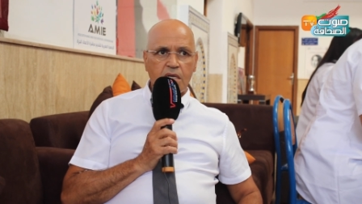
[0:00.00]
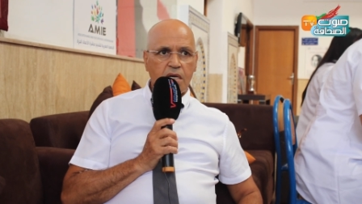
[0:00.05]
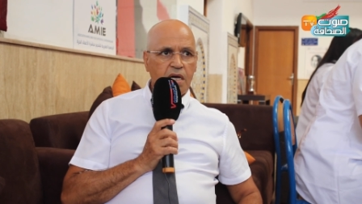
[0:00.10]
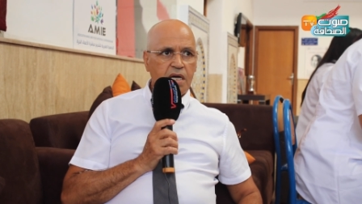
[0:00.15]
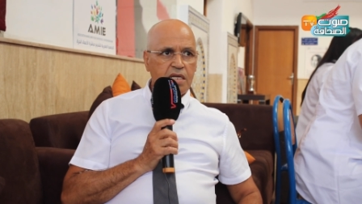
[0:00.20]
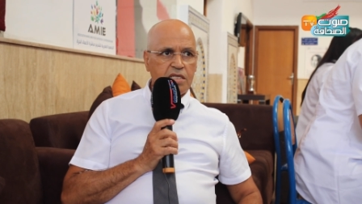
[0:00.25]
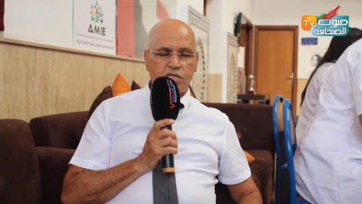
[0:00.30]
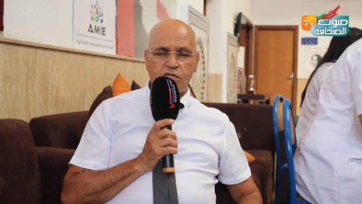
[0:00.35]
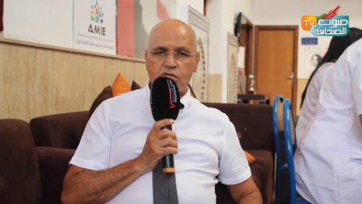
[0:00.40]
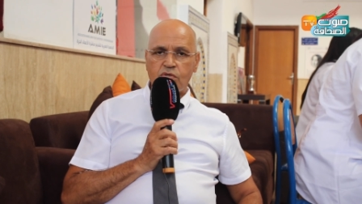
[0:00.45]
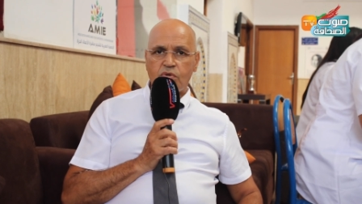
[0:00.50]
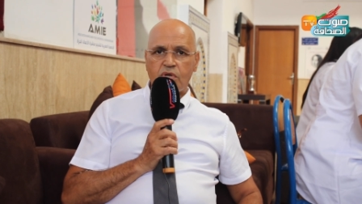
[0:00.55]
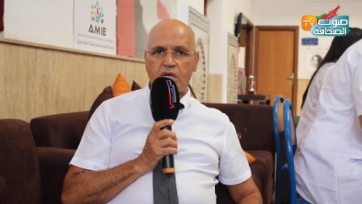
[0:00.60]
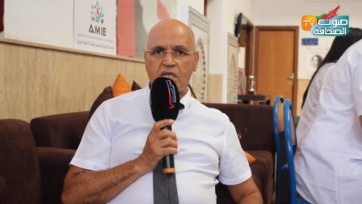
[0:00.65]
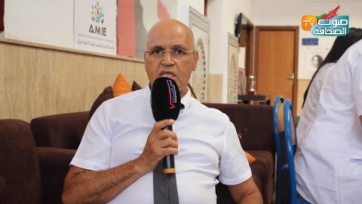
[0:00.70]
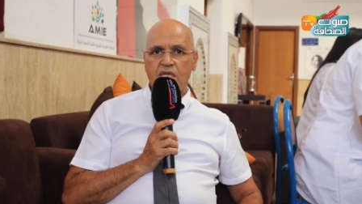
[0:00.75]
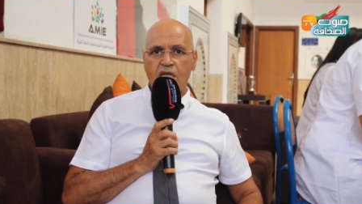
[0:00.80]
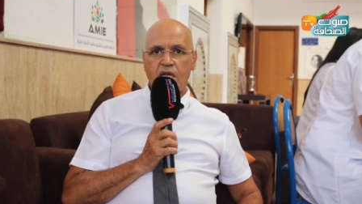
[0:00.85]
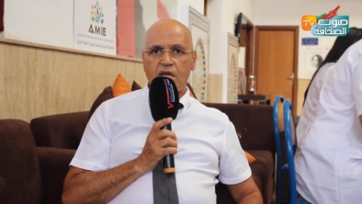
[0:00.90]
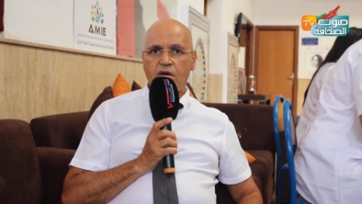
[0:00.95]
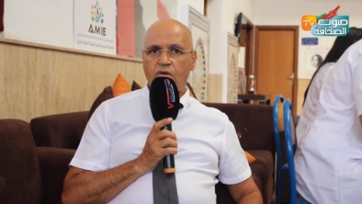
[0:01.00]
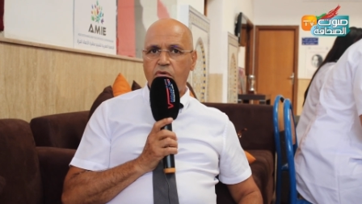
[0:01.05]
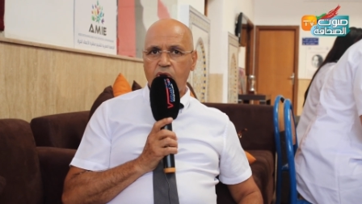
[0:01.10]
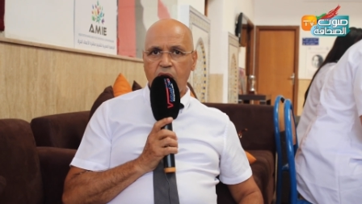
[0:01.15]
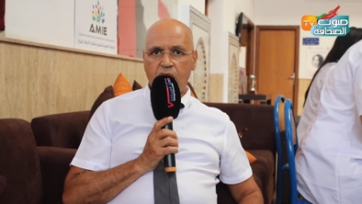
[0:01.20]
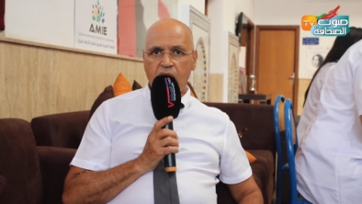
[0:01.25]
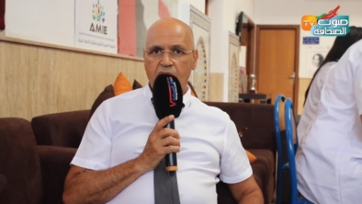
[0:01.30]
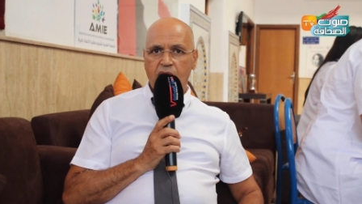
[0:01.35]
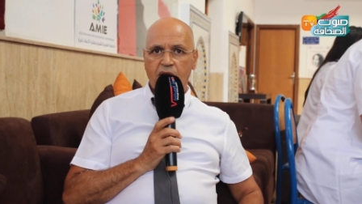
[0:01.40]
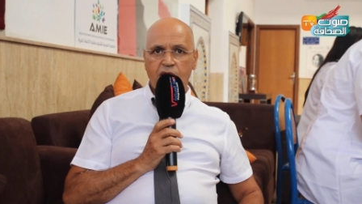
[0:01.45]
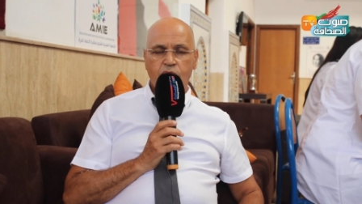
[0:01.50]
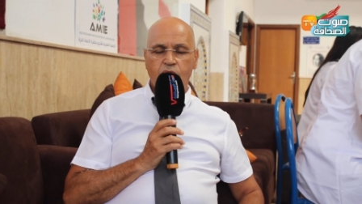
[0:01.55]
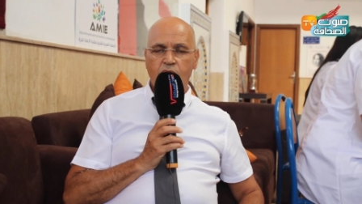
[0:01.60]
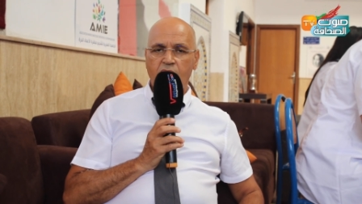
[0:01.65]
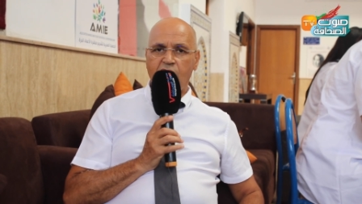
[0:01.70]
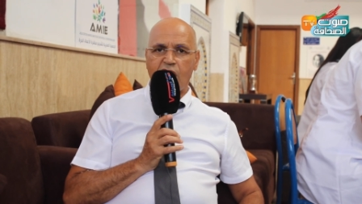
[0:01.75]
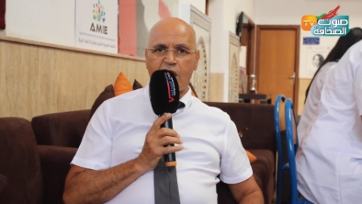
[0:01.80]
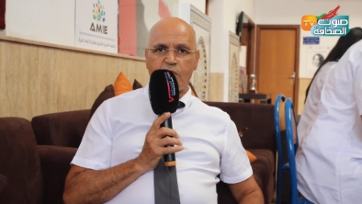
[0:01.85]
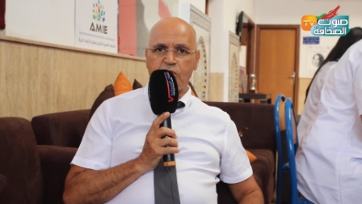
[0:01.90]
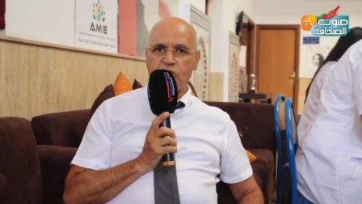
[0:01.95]
هاد الصوره ديال الكليه
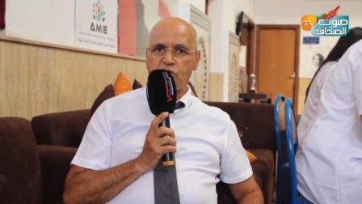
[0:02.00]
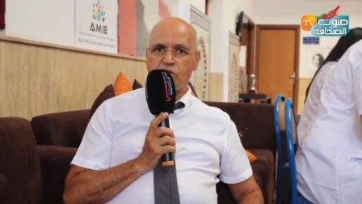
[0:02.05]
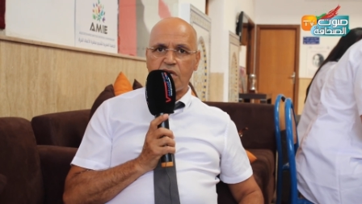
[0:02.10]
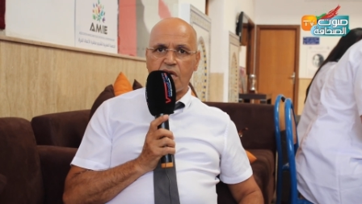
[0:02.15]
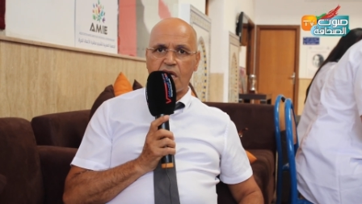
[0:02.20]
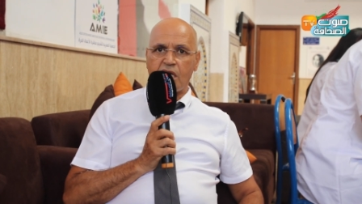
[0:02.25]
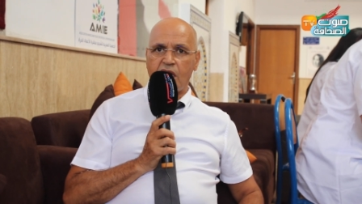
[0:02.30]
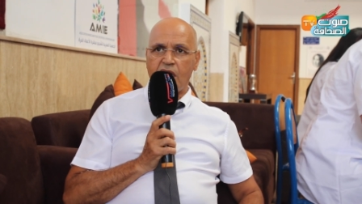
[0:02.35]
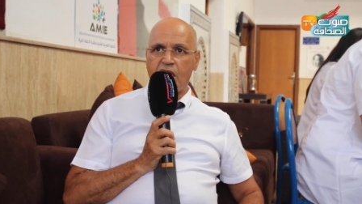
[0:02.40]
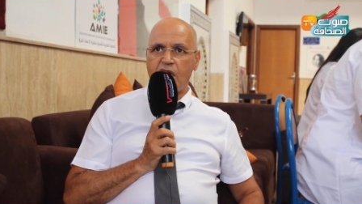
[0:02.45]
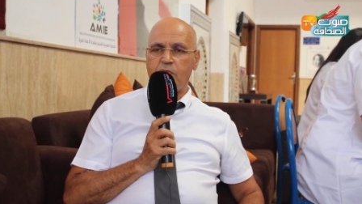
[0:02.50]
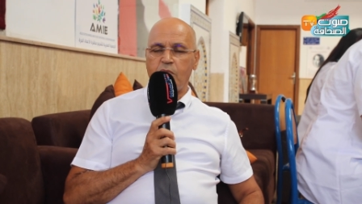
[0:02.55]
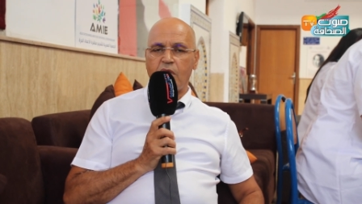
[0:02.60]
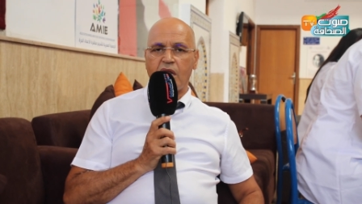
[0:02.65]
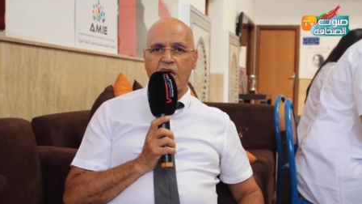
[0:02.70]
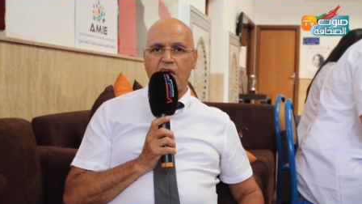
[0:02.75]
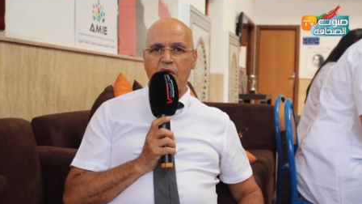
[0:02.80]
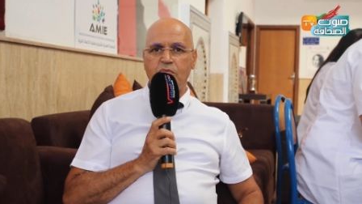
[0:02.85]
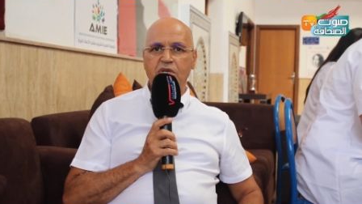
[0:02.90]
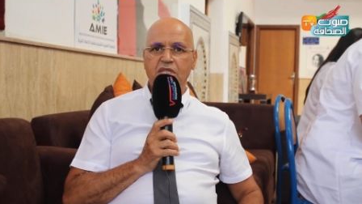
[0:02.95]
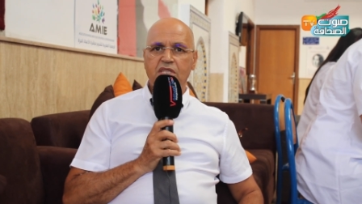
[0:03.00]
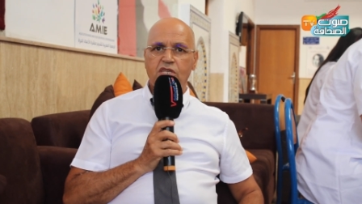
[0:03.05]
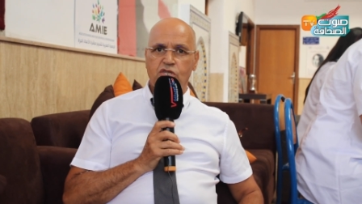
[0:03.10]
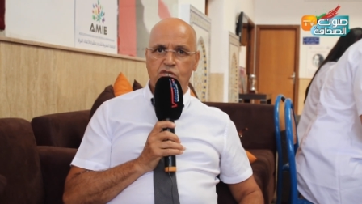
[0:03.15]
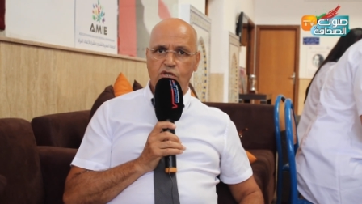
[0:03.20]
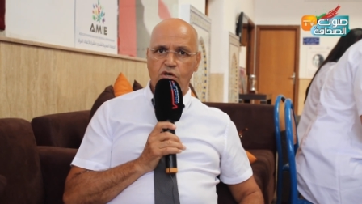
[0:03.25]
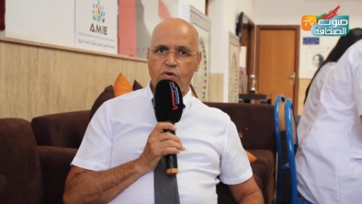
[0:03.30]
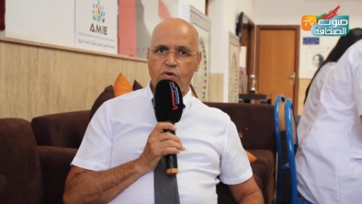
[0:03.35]
الكليه راه ماشي غير اللي ما لقى ما يدير يجي